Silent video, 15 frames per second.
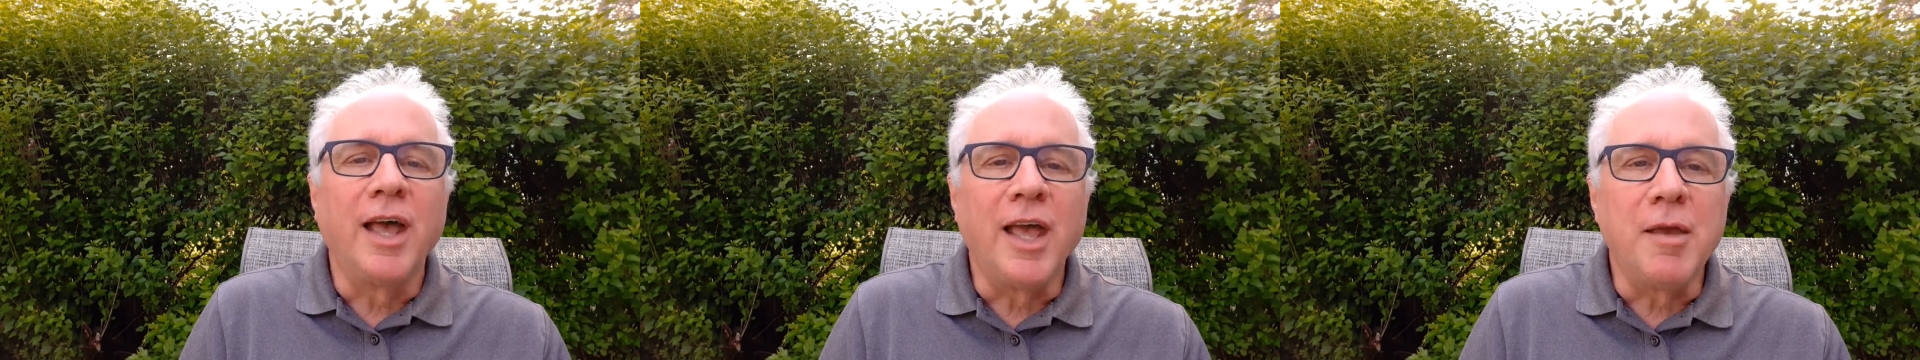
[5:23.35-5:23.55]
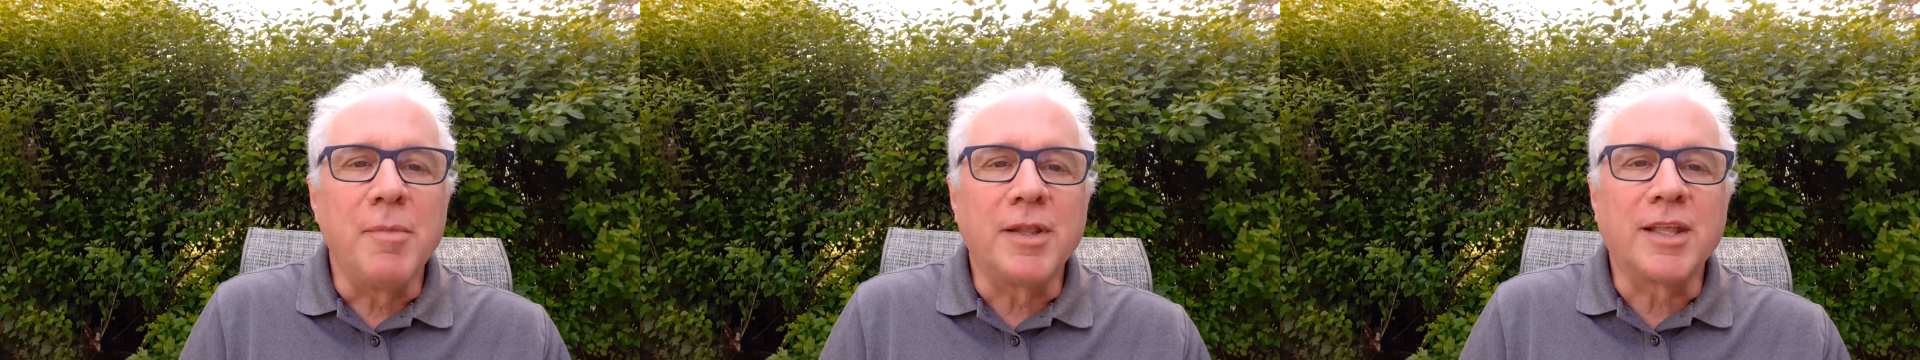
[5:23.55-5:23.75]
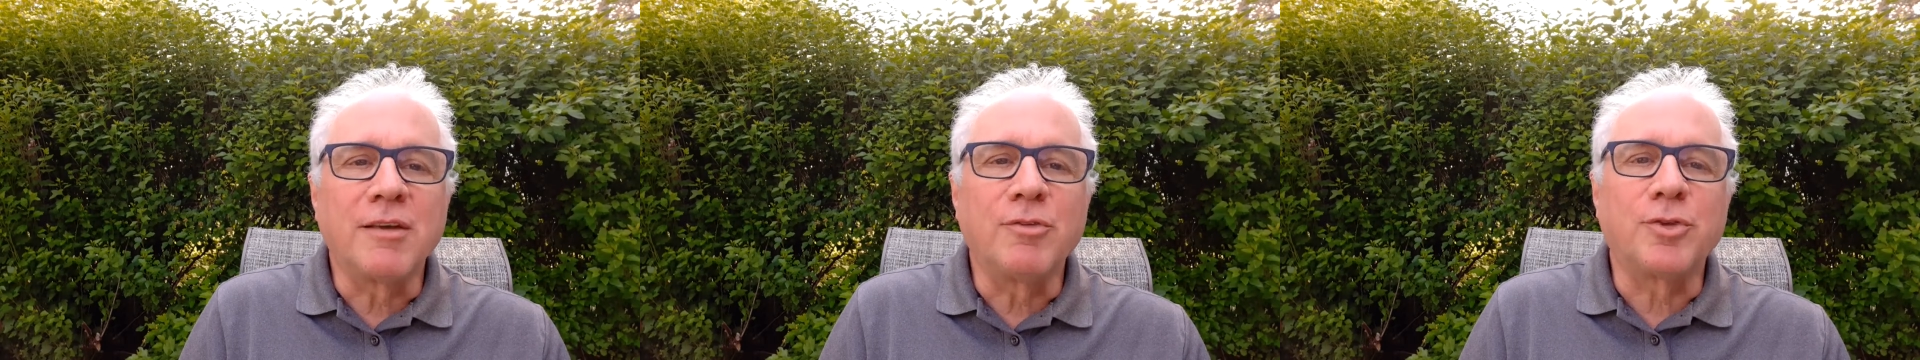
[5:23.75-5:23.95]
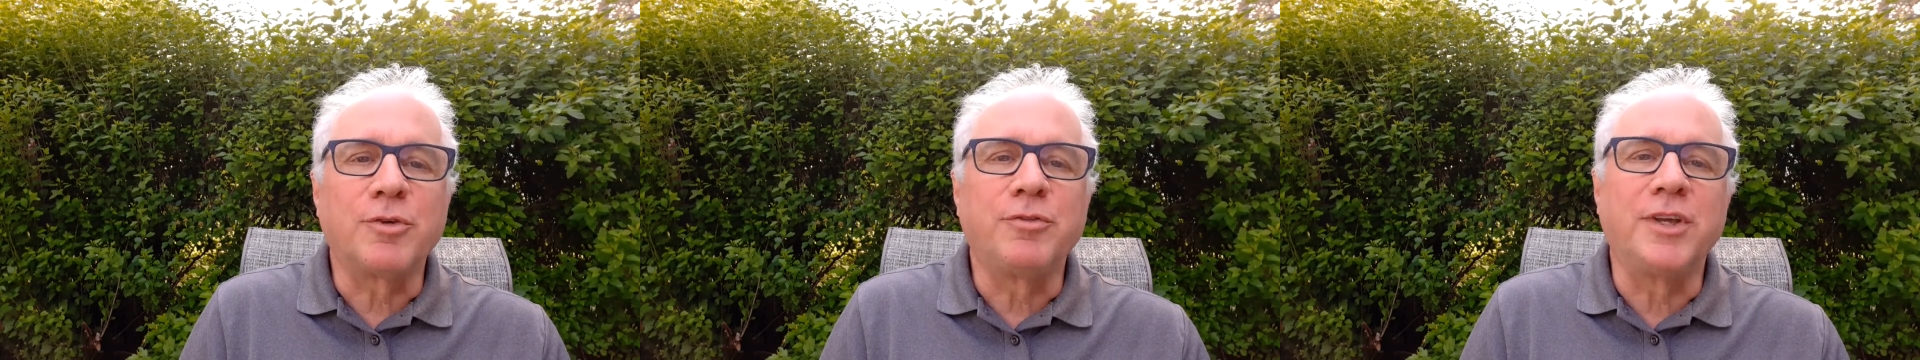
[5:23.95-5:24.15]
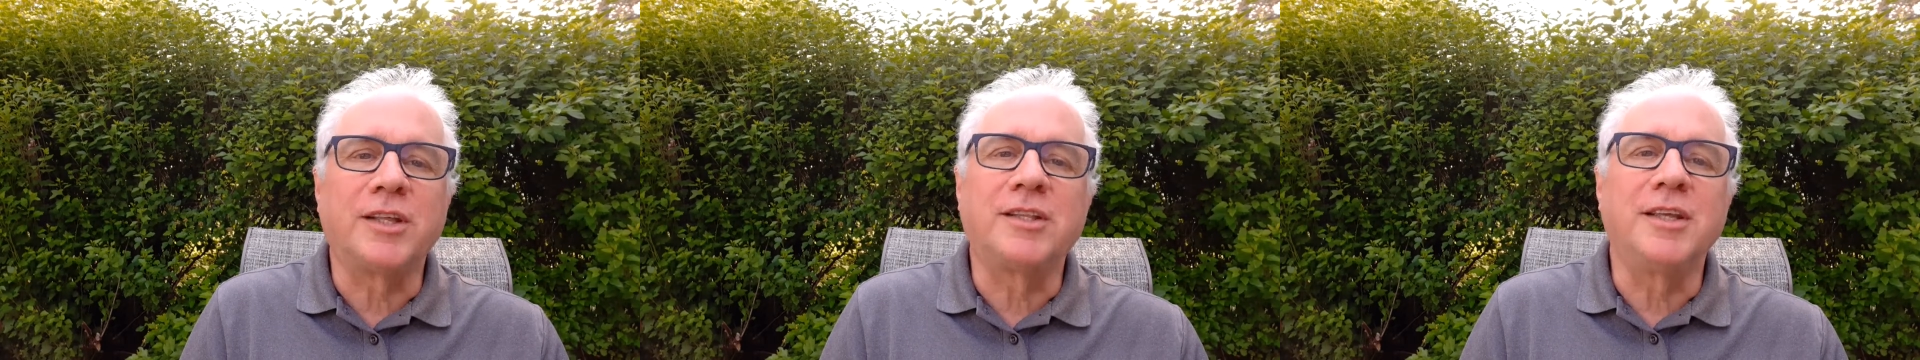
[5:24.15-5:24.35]
et mettrez votre
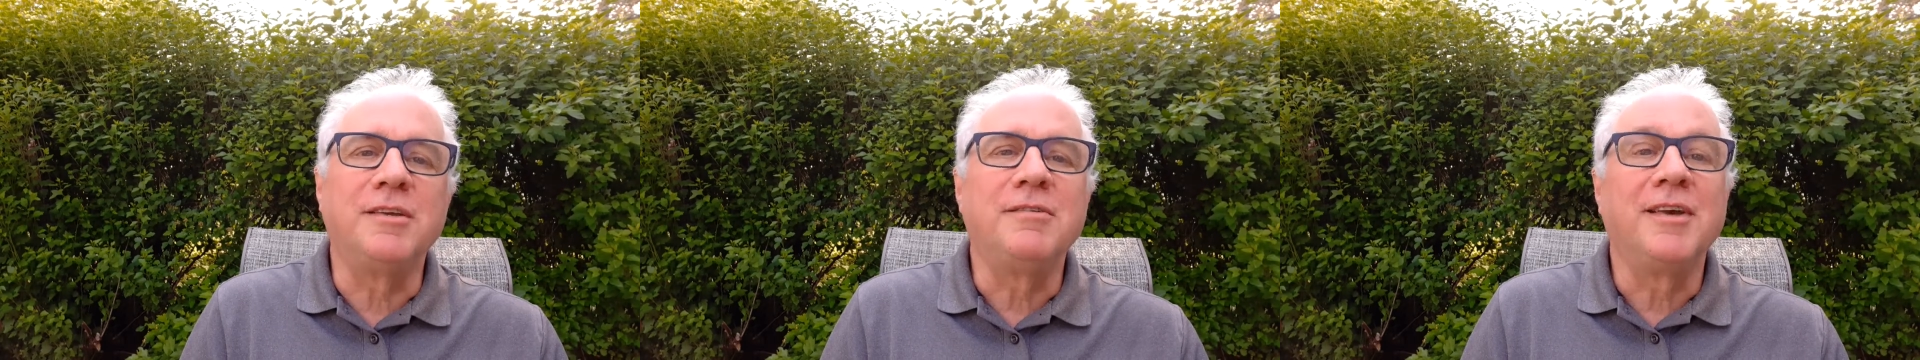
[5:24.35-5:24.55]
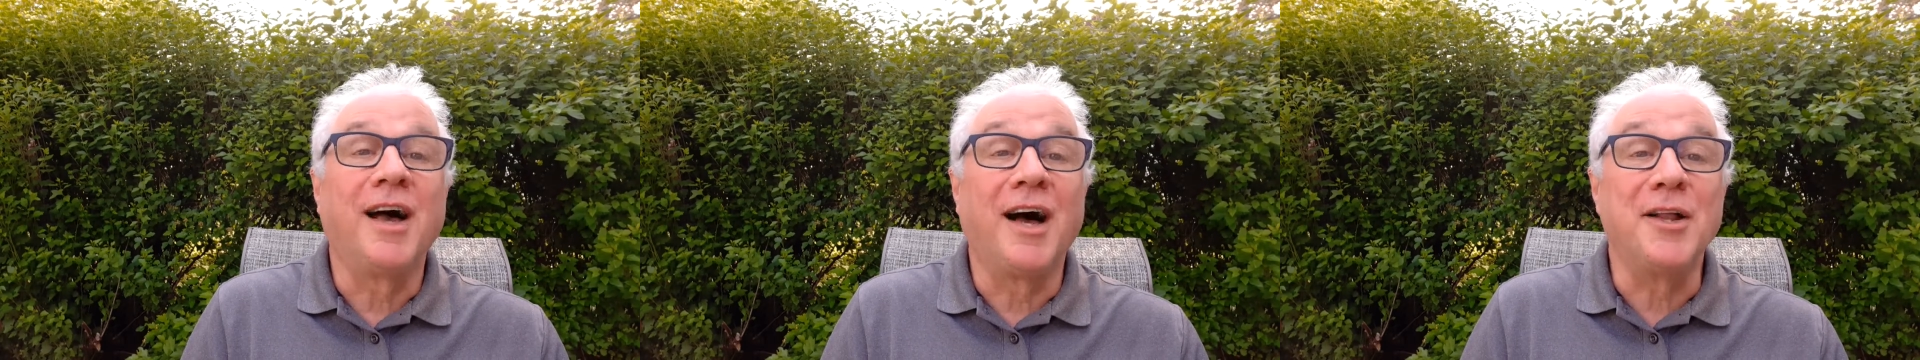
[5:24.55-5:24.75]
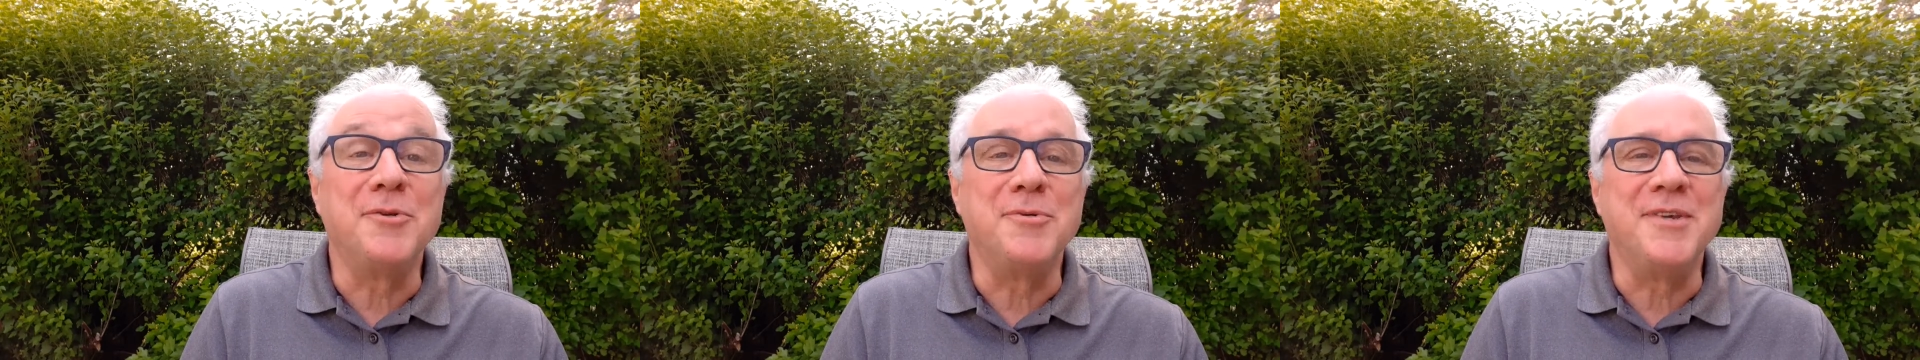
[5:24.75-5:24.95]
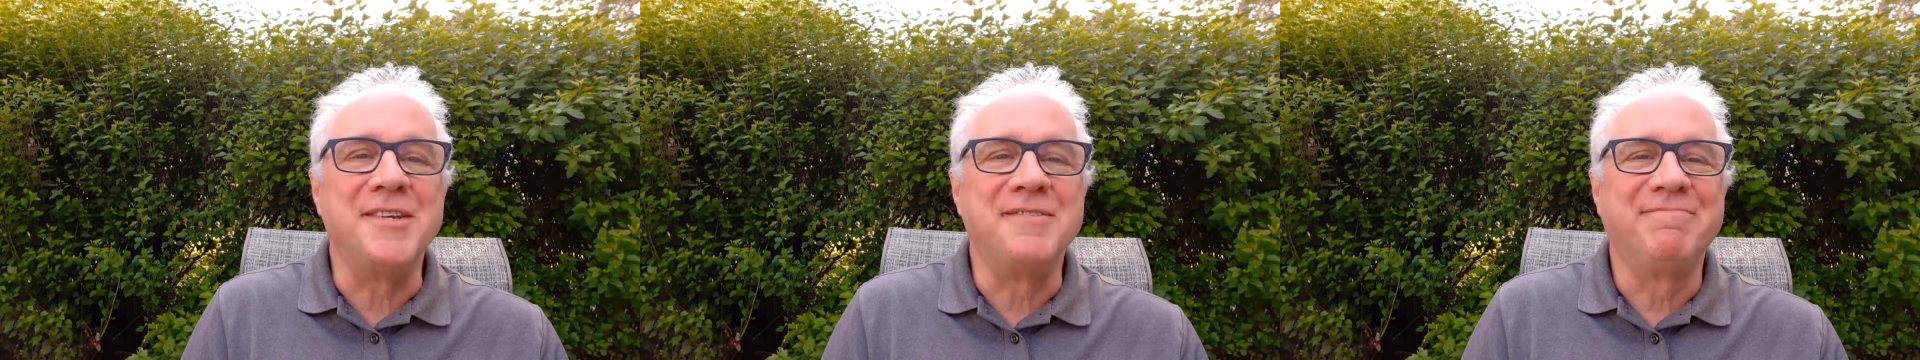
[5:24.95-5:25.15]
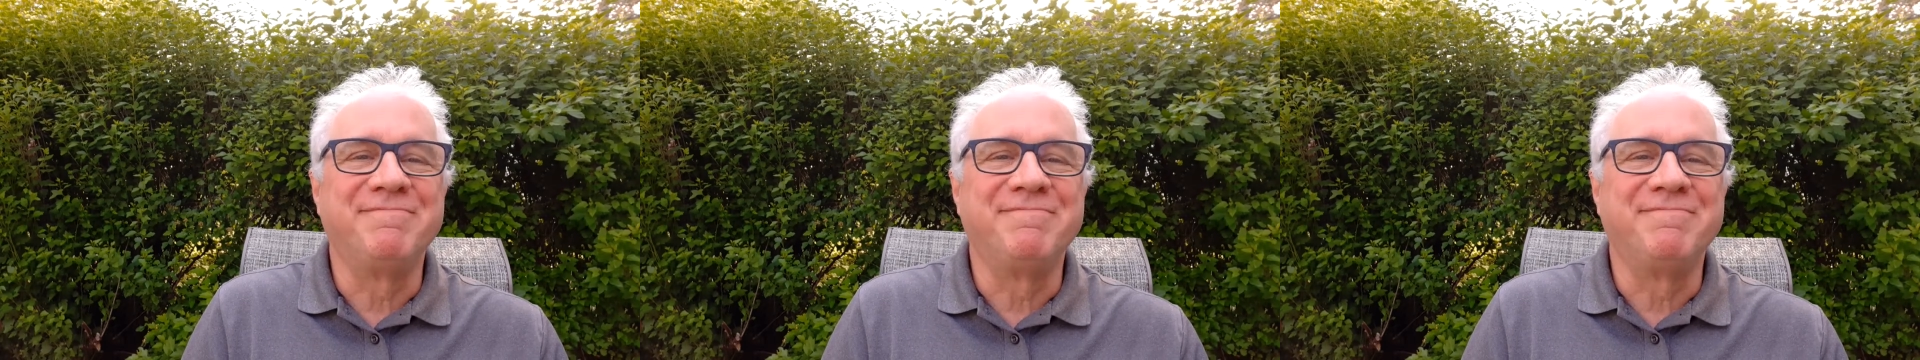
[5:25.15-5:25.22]
fierté en lui.